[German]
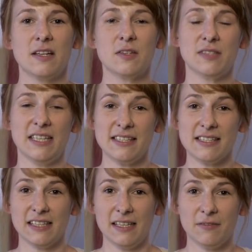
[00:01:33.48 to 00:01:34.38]

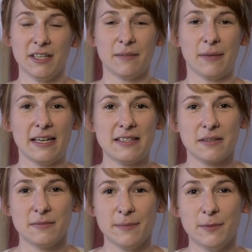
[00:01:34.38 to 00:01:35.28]
Zunächst gehen wir
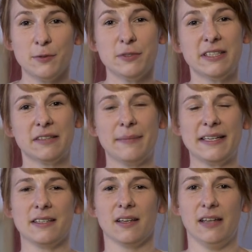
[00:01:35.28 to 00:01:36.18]
gemeinsam die benötigten
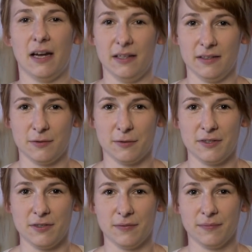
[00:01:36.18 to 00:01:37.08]
Materialien
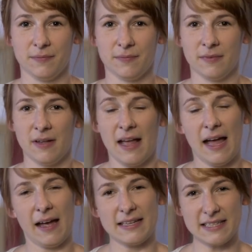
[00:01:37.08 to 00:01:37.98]
durch.
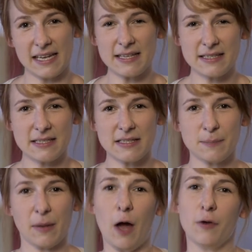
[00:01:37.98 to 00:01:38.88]
Als erstes
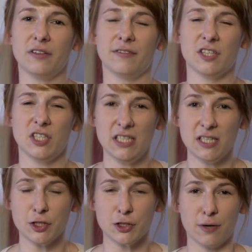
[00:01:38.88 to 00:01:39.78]
braucht ihr
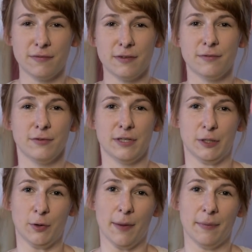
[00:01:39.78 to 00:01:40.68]
verschiedene Stoffe für den
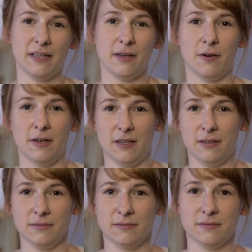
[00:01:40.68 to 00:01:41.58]
Körper der
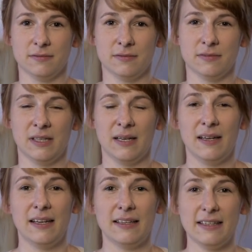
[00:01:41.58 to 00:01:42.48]
Eule.
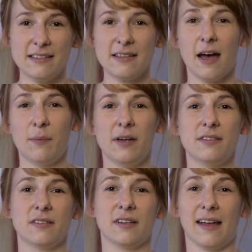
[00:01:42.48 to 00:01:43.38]
Ich
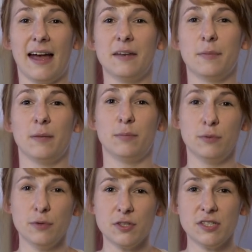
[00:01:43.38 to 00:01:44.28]
arbeite gerade bei
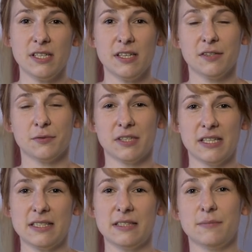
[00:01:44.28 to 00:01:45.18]
Plüschtieren und
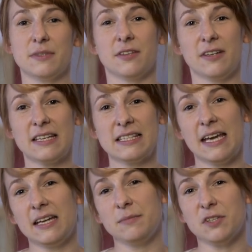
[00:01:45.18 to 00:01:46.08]
Kissen besonders
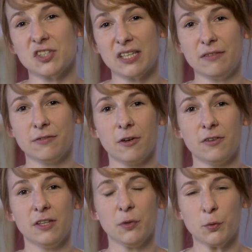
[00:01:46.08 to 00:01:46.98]
gerne mit
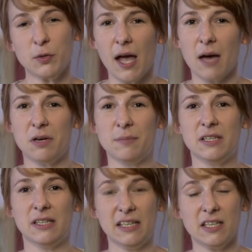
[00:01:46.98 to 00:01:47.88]
Strickfrotti oder aber
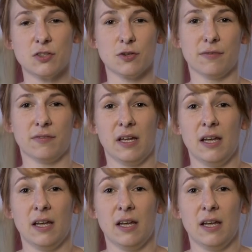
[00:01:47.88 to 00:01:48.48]
mit Niki-Stoff,